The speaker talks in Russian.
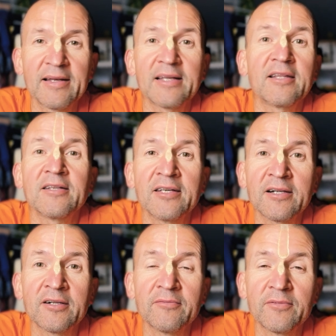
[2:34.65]
Это
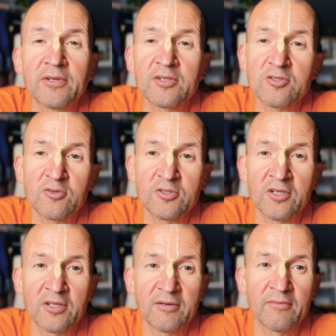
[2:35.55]
тело
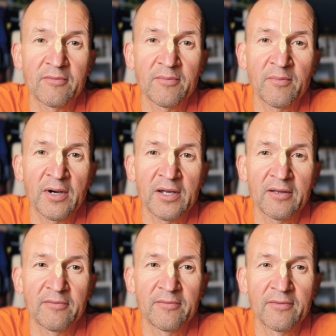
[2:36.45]
создано Майей.
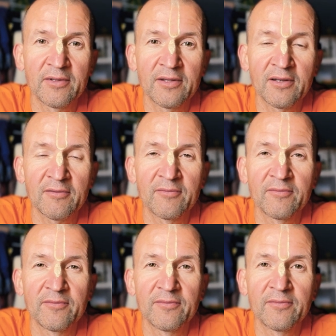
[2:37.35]
Ну,
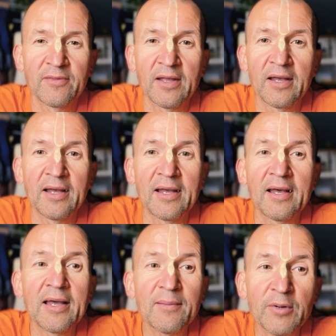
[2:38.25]

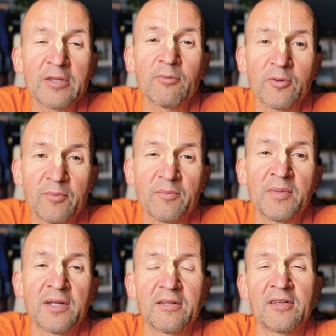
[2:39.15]
поэтому
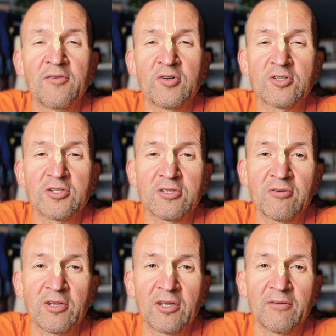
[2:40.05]
мы
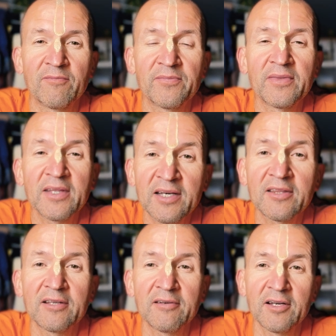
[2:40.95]
невежественные. Нет
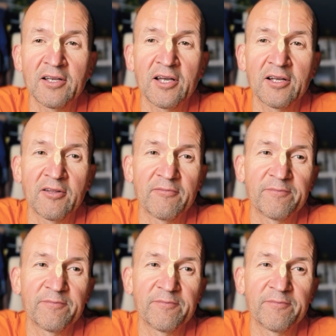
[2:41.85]
гьяны.